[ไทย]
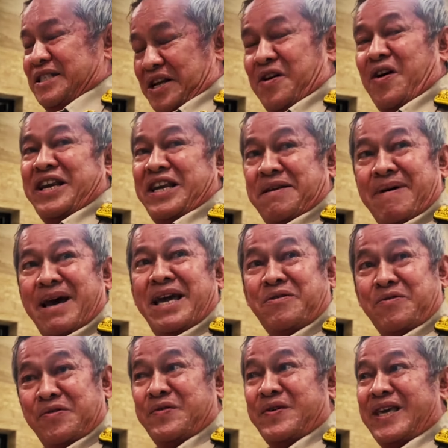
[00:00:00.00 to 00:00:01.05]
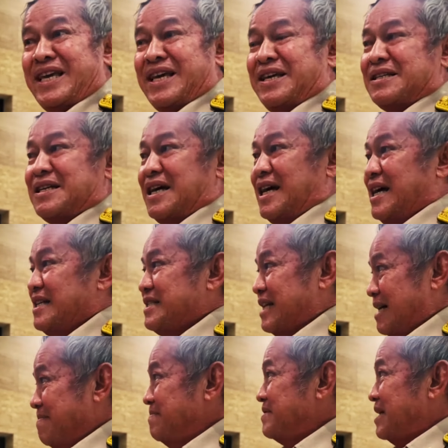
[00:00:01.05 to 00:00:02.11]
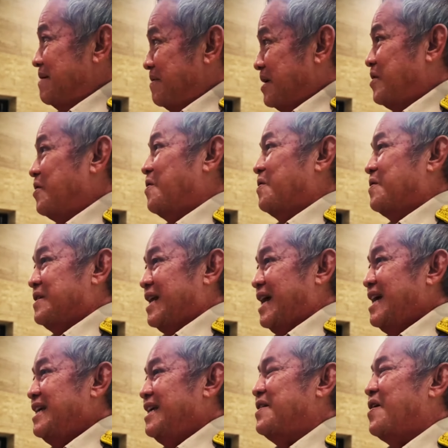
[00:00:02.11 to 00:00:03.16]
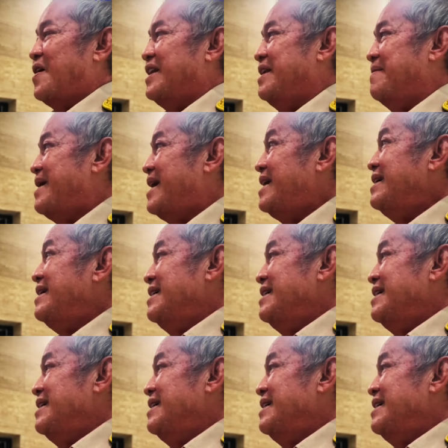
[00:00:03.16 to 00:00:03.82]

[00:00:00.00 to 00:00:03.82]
สักหน่อยดีไหมคุณลุงเสริมกระดูกนะอีกหน่อยดีไหม